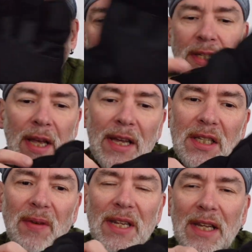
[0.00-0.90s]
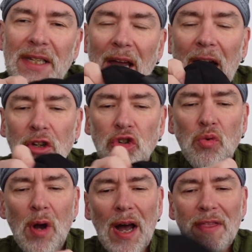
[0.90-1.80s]
Das heißt, wenn ihr die
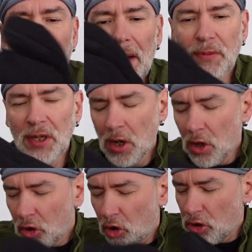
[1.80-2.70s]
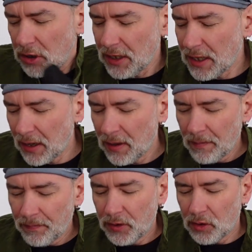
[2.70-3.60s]
Handschuhe anhabt, könnt ihr
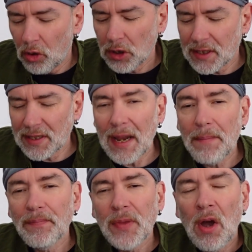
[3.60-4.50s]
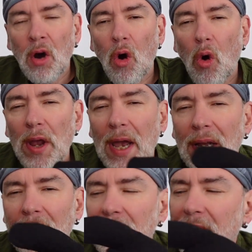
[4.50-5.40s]
trotzdem euer
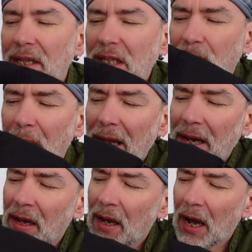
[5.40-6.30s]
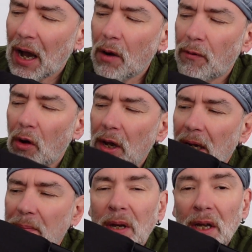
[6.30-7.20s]
Display auf
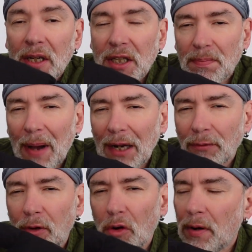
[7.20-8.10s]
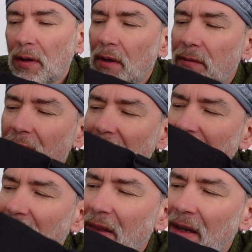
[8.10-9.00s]
eurem Smartphone
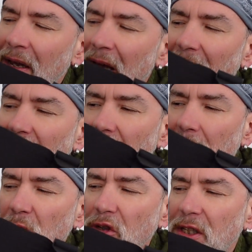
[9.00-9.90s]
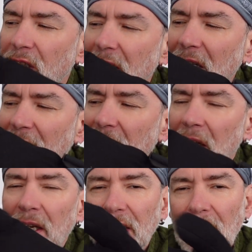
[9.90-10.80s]
verwenden. Also ihr müsst nicht
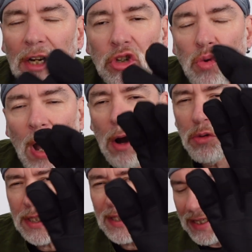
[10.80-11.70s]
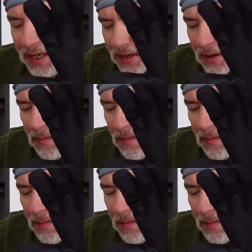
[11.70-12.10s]
die Handschuhe ausziehen,